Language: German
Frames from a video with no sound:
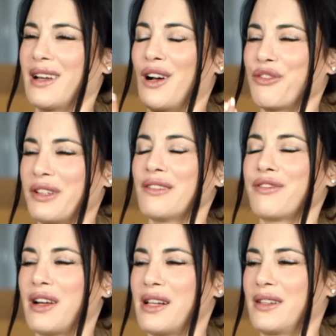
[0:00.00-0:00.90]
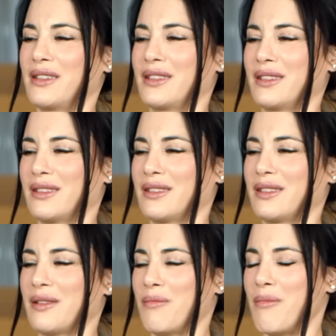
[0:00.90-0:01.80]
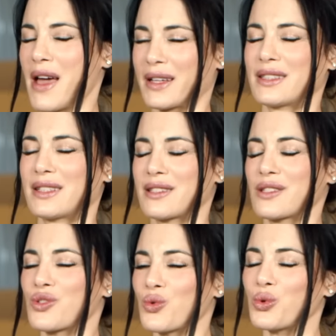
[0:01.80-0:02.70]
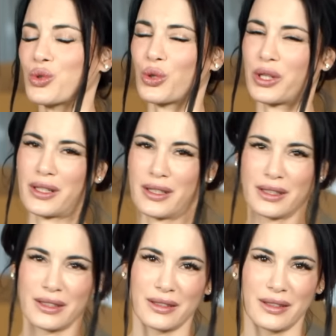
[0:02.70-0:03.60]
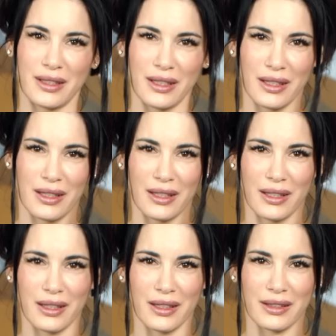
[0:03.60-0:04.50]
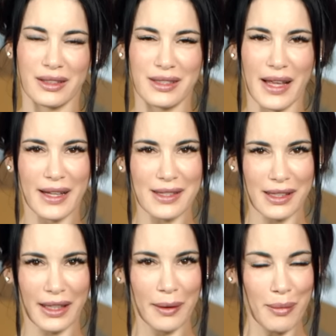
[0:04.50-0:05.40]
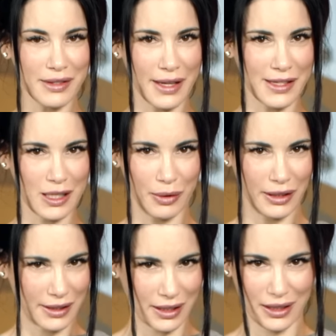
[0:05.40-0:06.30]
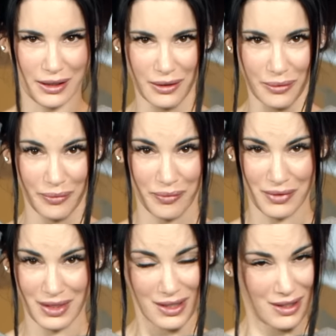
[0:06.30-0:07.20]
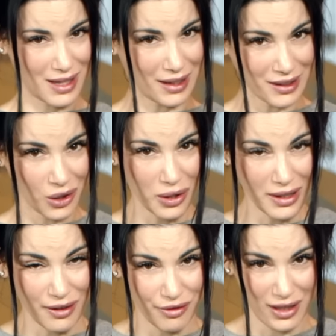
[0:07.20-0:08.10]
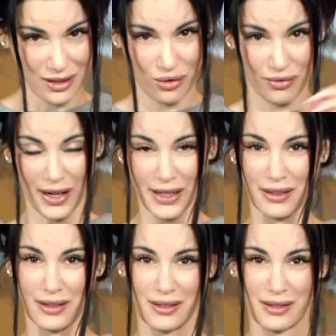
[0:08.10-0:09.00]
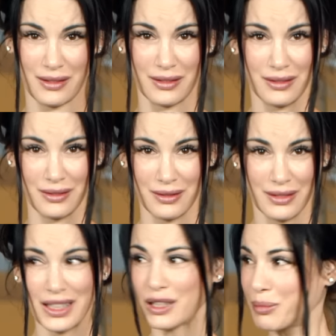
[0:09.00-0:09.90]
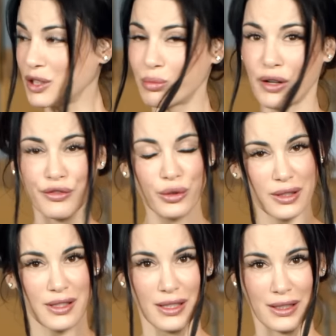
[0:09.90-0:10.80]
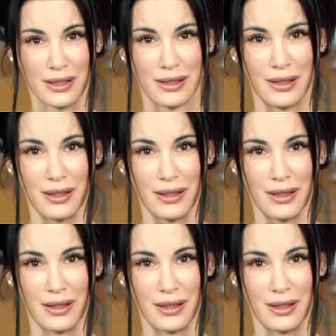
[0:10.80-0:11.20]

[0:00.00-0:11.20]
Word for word: Auf jeden Fall merke ich das so deutlich, diese extreme Sensibilität. Dieses andauernd anfangen zu weinen. Ich bin über 40.